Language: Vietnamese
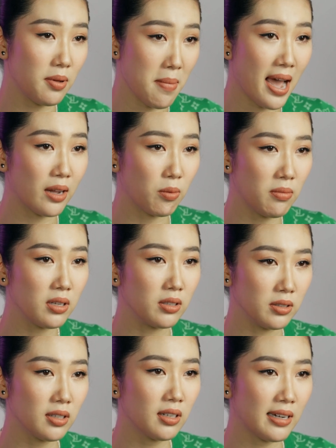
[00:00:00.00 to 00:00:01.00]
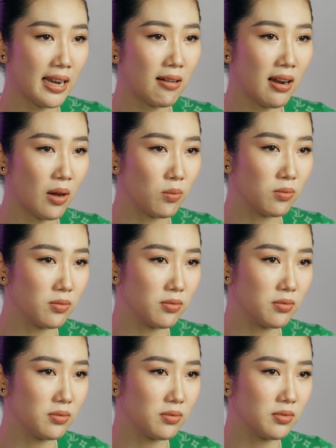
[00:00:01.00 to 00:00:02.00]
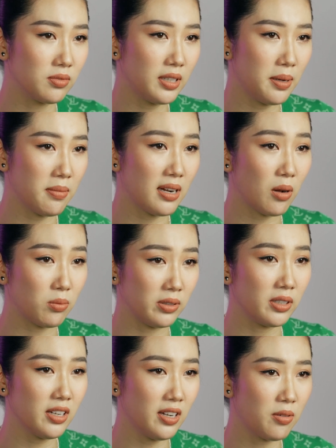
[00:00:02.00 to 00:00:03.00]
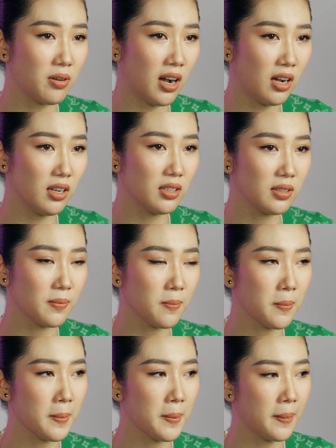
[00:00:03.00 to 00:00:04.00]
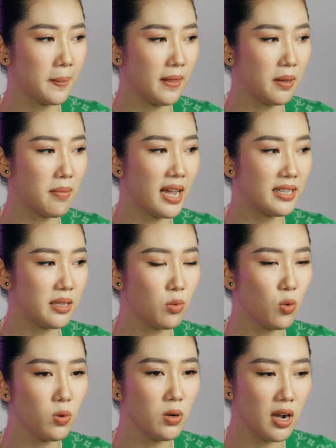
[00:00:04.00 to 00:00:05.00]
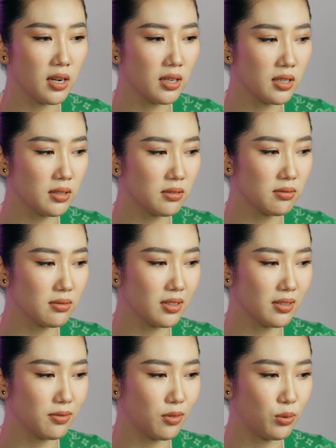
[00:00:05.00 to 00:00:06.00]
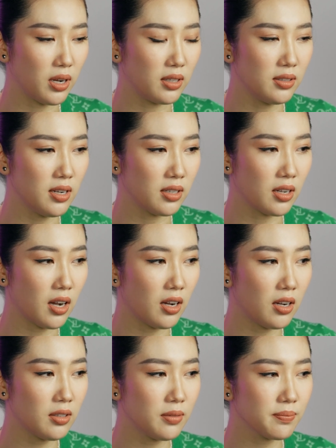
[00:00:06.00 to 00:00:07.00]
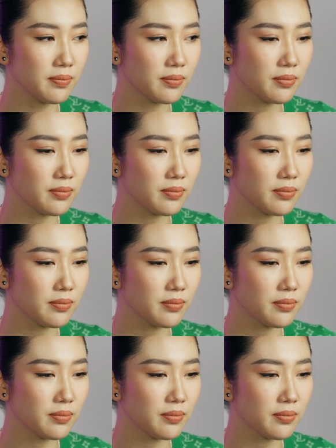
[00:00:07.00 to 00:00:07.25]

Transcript: vì ba cũng là người rất là đau lòng khi mà đọc về những cái điều đó thì ba chỉ muốn ngưng phụ nữ đừng có